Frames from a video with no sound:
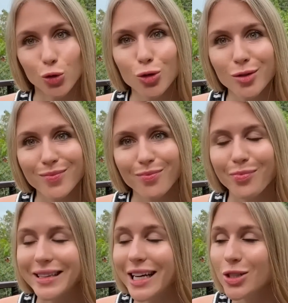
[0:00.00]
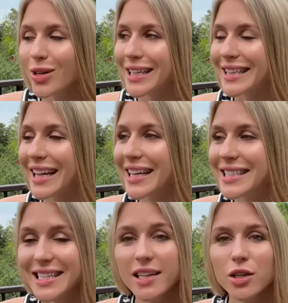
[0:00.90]
тул подойдет для
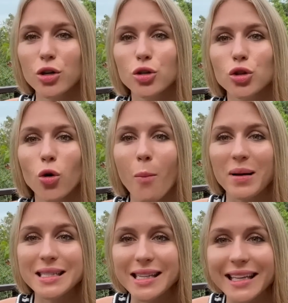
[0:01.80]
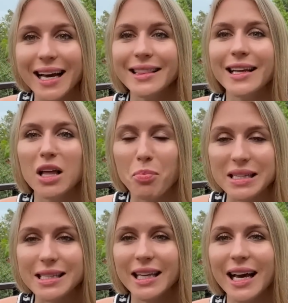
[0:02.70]
тех, кто постоянно на
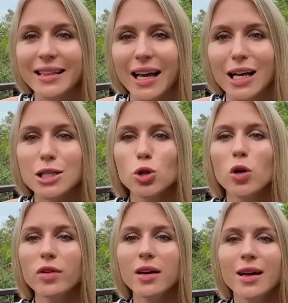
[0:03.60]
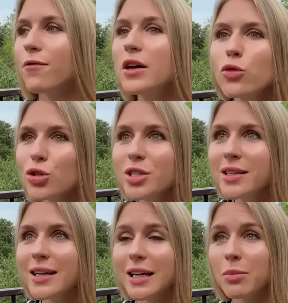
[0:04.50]
постоянной основе
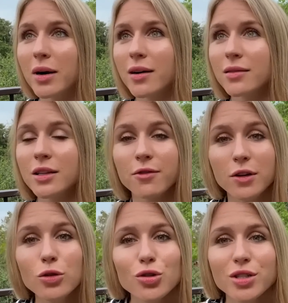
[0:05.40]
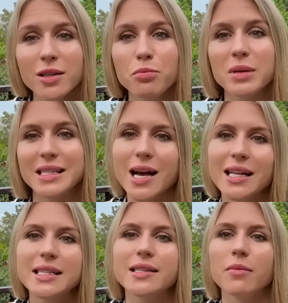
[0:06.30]
вынужден либо не вынужден
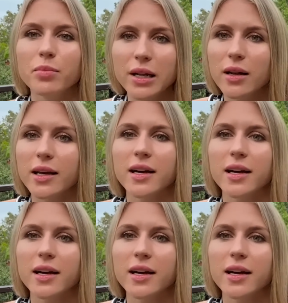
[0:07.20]
писать стабильный